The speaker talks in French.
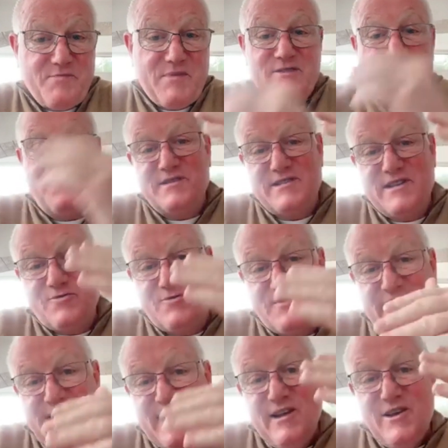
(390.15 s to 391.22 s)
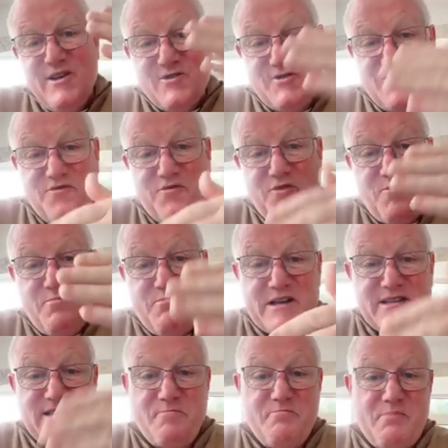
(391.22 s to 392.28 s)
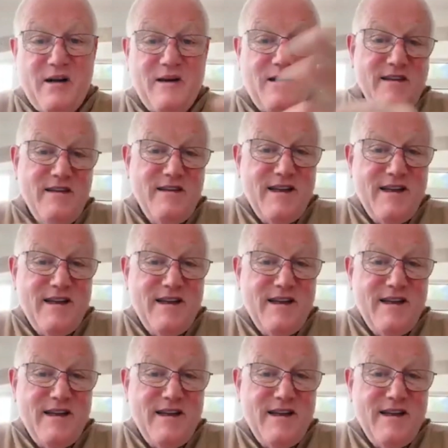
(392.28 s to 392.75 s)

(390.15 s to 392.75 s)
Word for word: Bien sûr que ces choses-là se font pas à pas.